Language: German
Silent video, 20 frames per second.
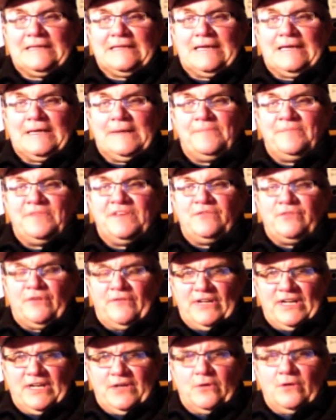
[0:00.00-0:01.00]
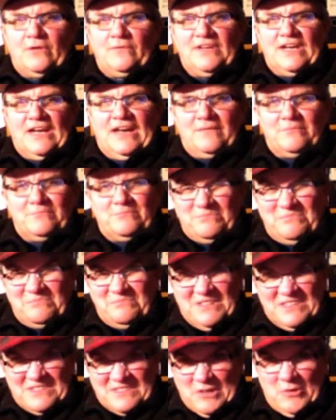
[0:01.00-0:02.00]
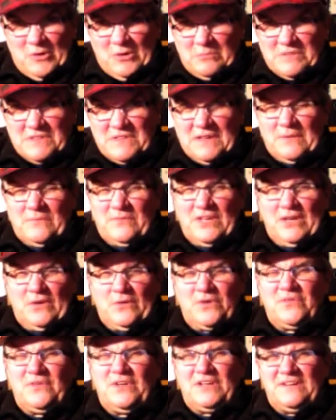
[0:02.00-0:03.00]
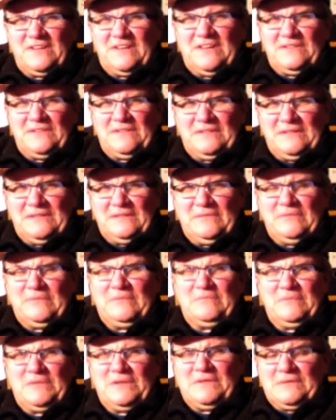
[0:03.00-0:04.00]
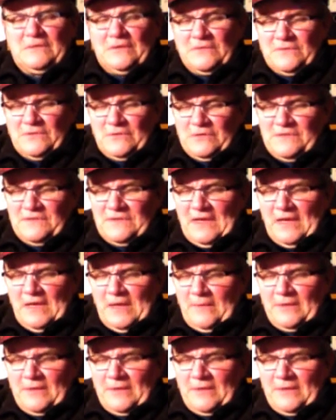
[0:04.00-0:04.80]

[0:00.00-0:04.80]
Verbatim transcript: Ähm, die Verweildauer, wie lange es dauert, bis er den Weg rausfindet, das äh, ist noch so eine Sache.